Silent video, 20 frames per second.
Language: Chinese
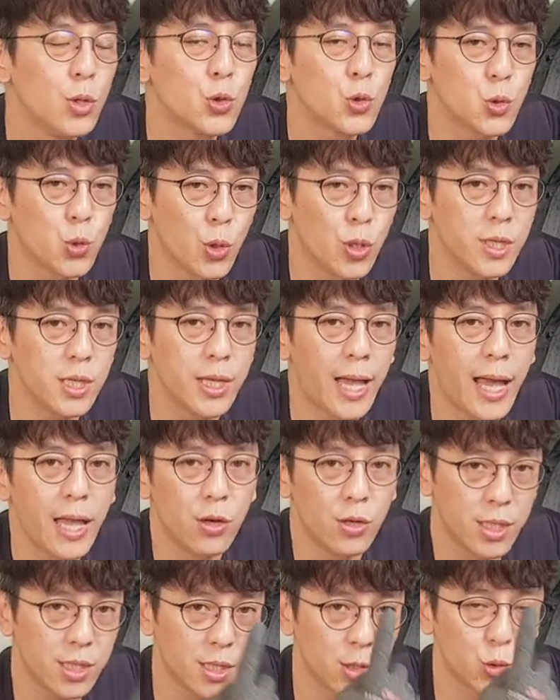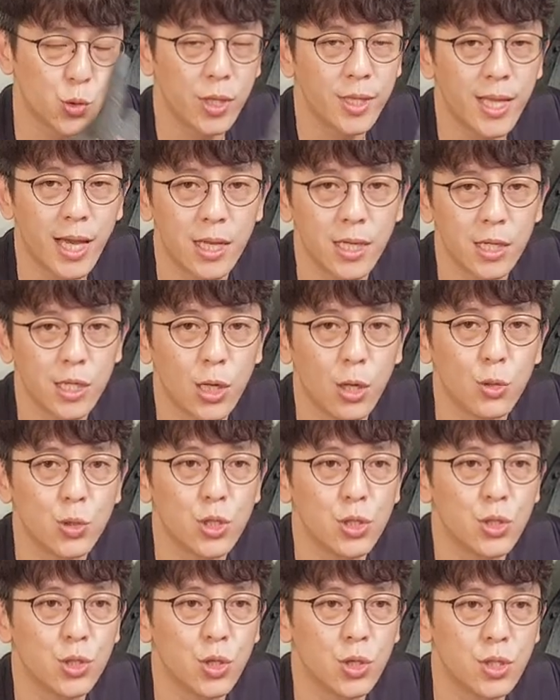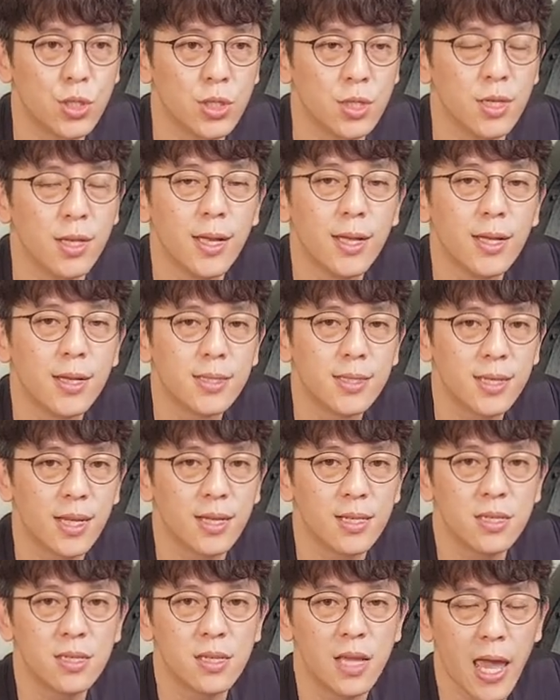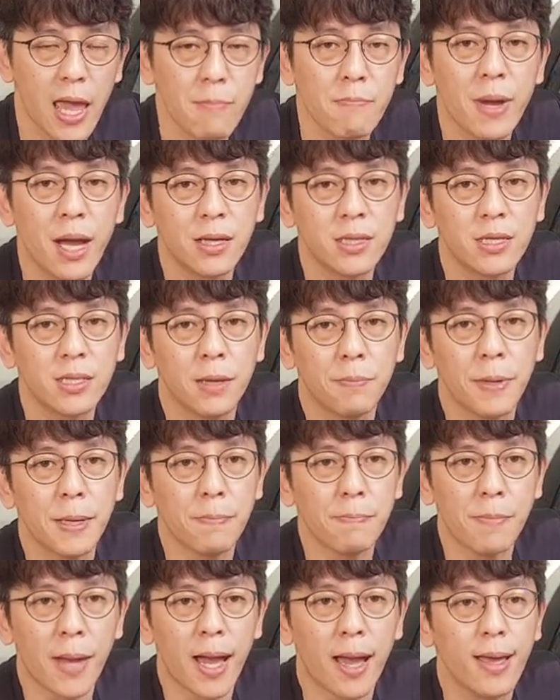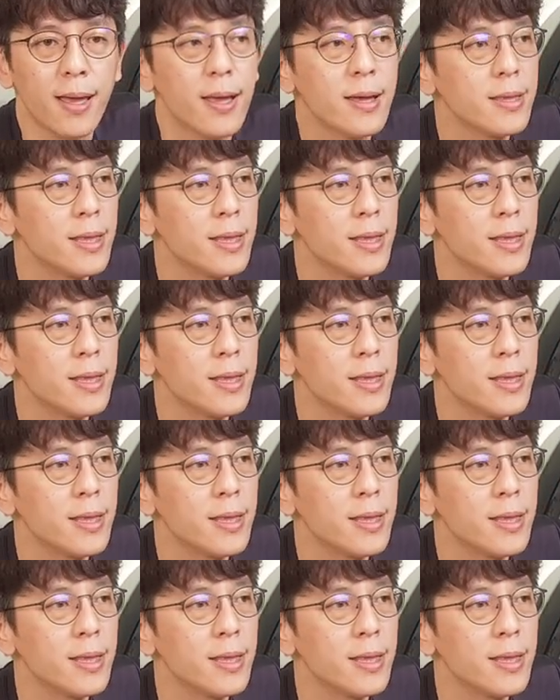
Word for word: 所以还有一个最大的优势就是这个是 M I T 的品牌。